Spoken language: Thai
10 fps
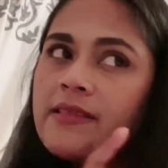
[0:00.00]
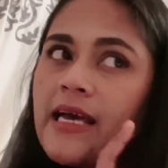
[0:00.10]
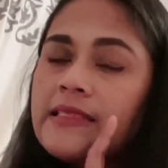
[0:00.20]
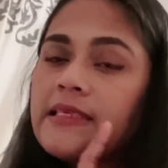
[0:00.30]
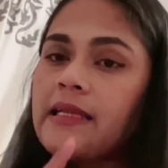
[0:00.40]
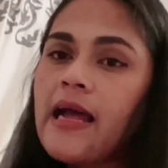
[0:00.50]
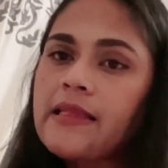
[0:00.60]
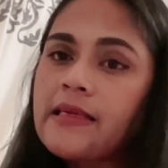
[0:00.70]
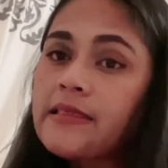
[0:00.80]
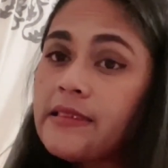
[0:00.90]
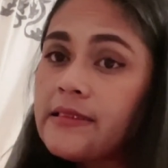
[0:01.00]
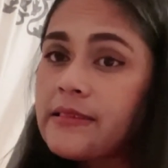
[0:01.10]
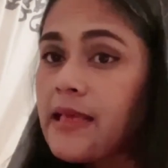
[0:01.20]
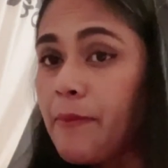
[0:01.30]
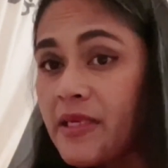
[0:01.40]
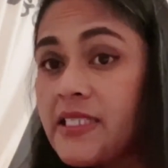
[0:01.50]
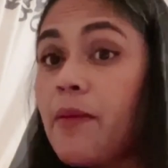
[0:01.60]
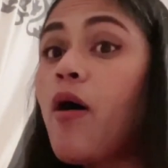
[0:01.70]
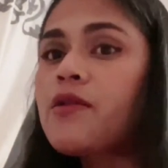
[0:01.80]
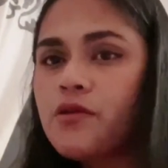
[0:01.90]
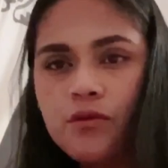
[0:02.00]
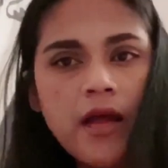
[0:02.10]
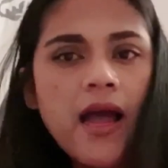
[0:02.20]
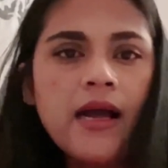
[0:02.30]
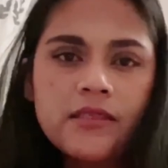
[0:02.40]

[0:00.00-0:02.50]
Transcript: ถ้าเสียงดังเนี่ยก็คือสามีเชียร์บอลอยู่นะคะ